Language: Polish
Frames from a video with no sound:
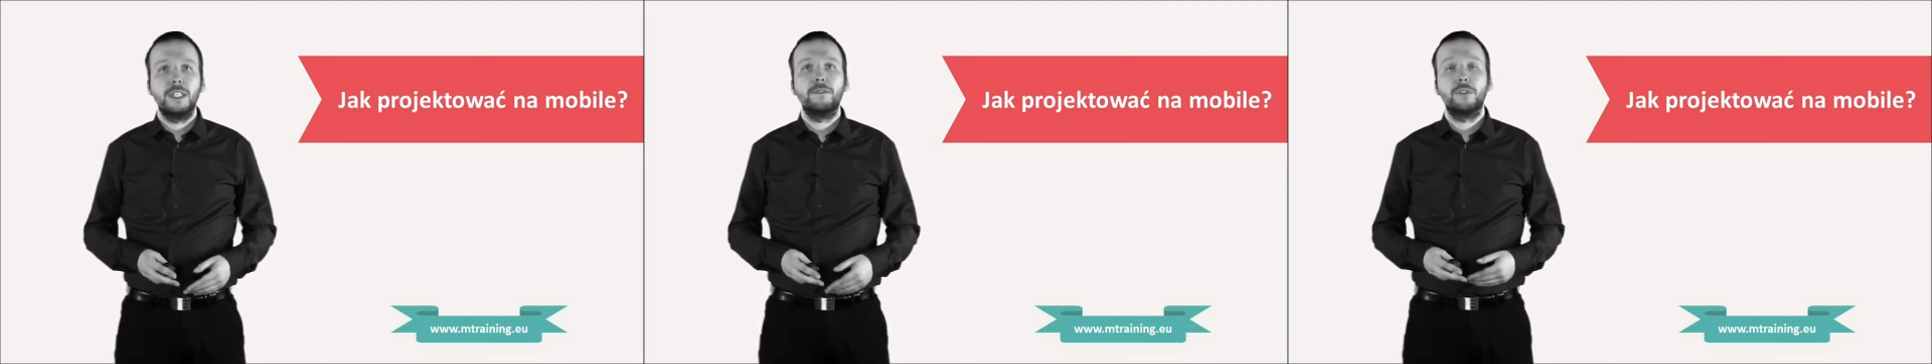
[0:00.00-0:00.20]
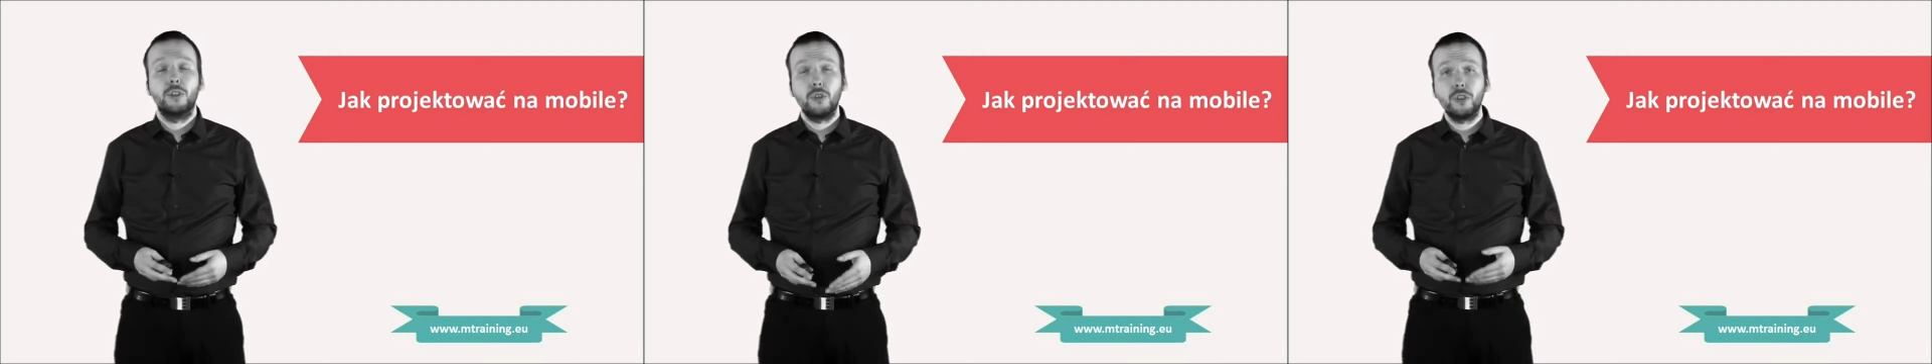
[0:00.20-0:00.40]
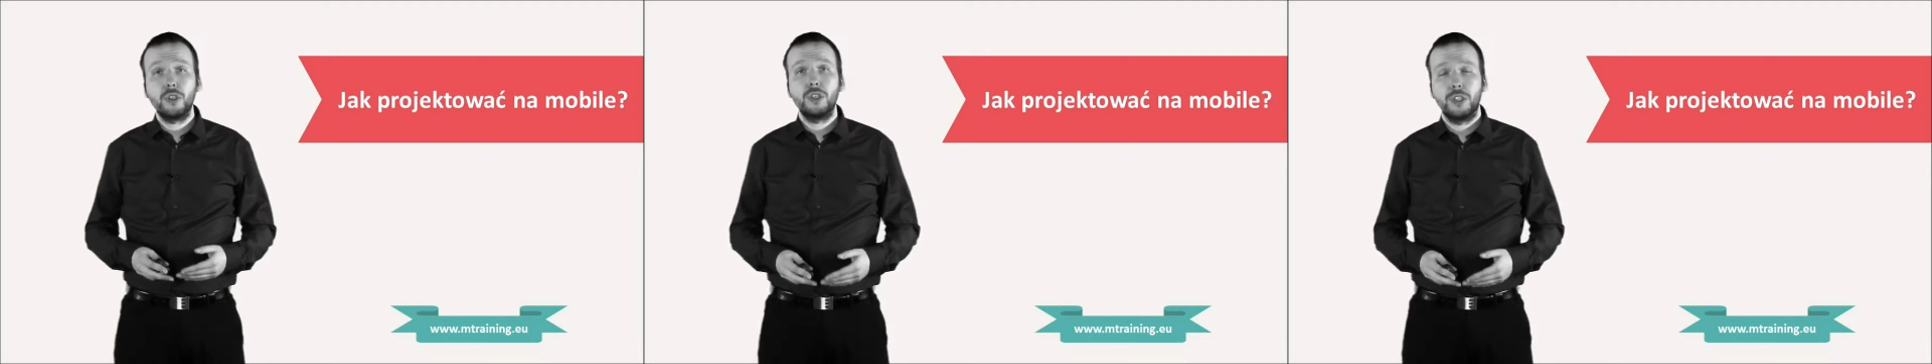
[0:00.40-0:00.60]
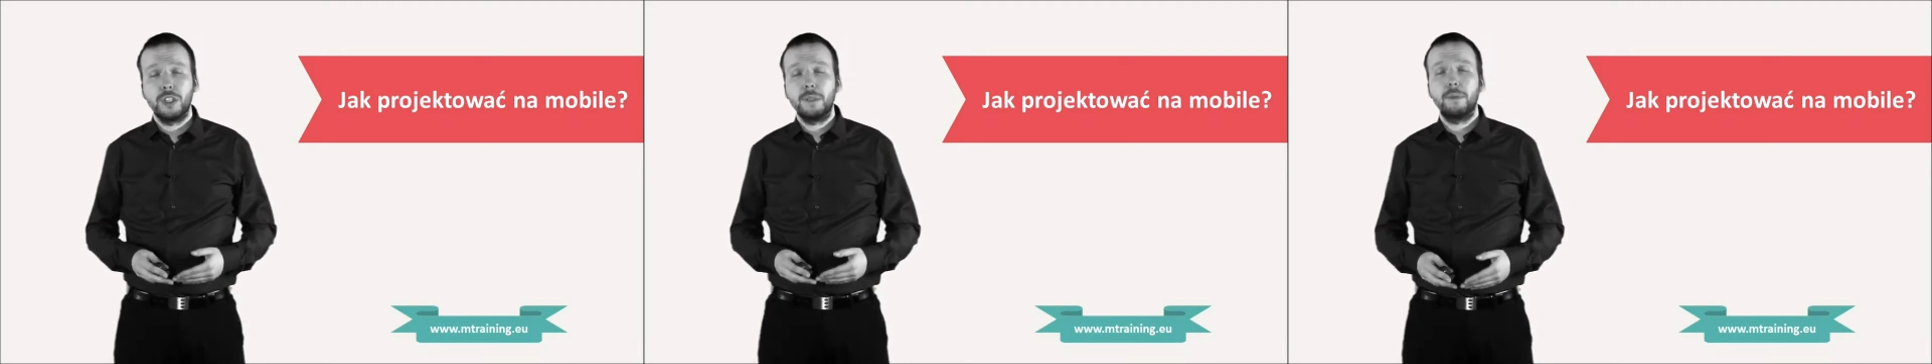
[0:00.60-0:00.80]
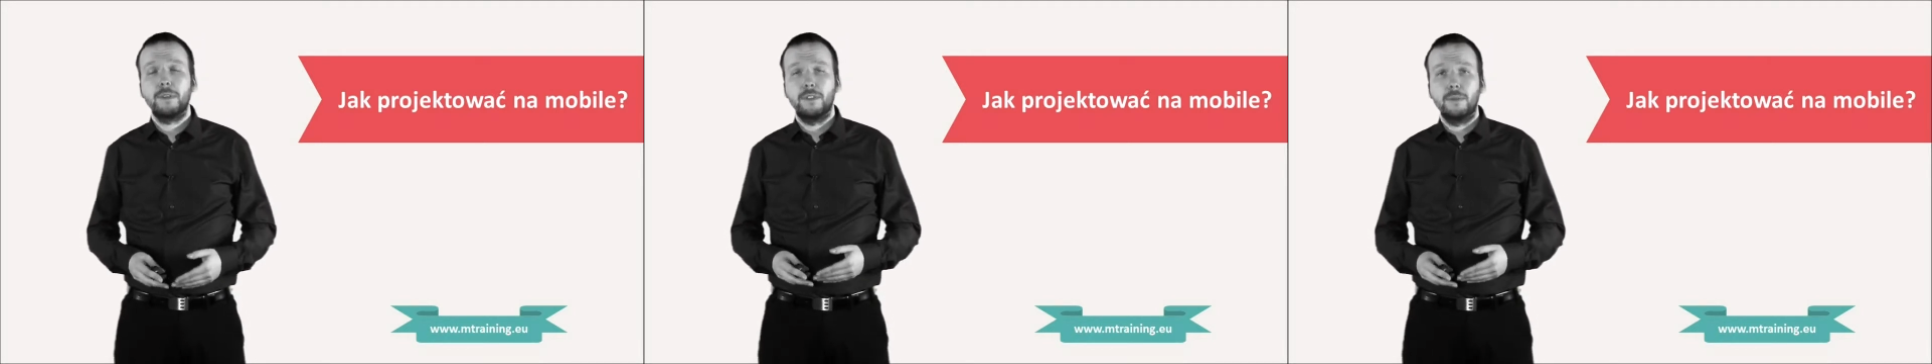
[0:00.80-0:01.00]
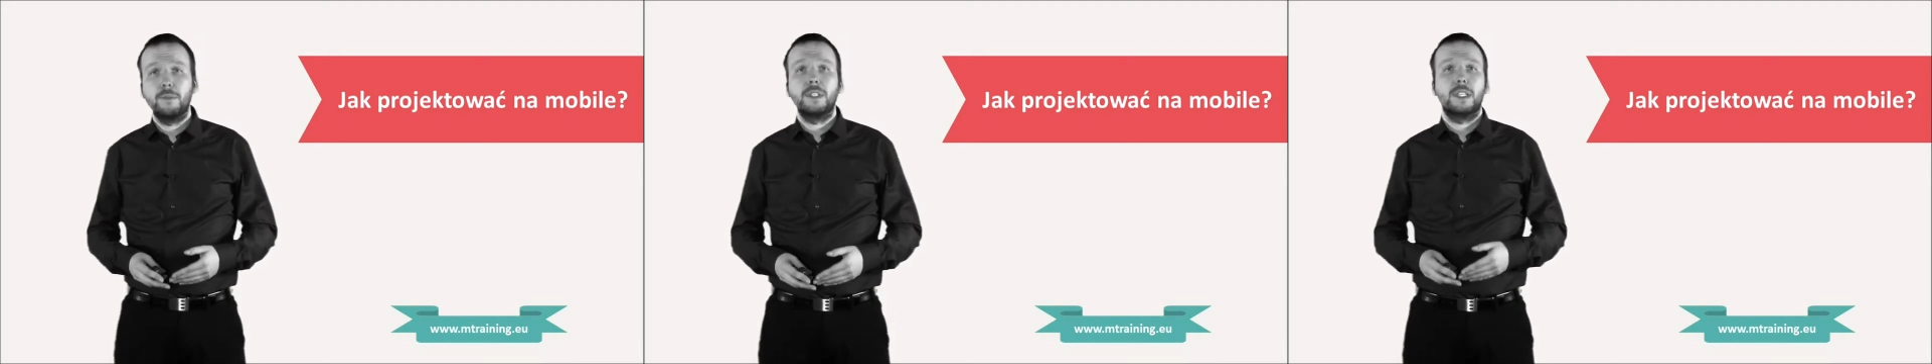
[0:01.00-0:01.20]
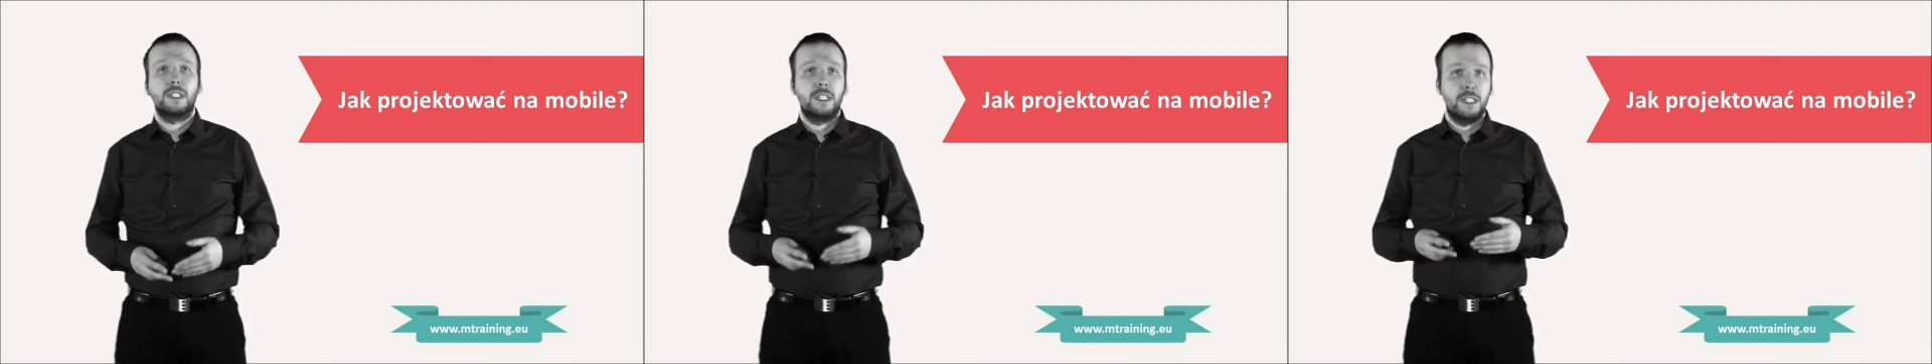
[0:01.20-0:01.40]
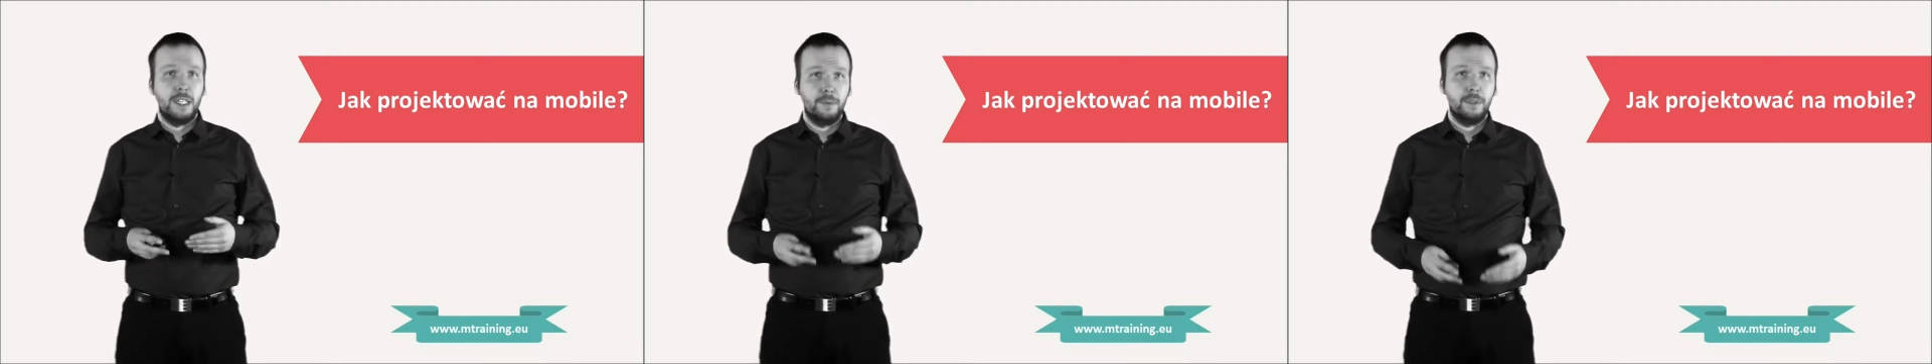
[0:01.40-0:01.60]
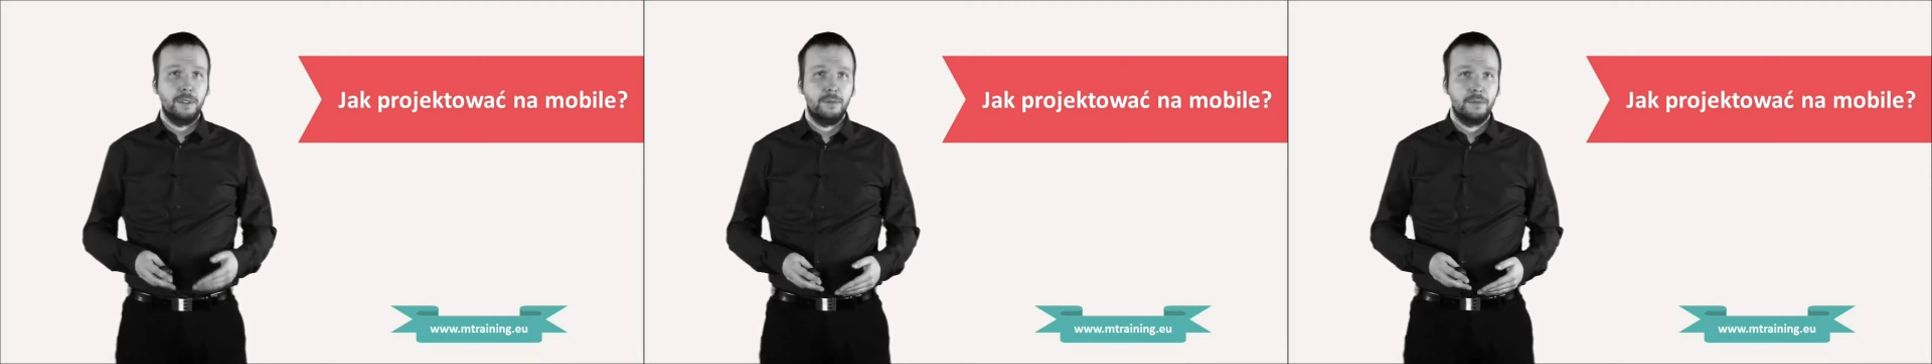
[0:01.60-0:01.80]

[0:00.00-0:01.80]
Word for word: wiąże się z pewnymi zasadami.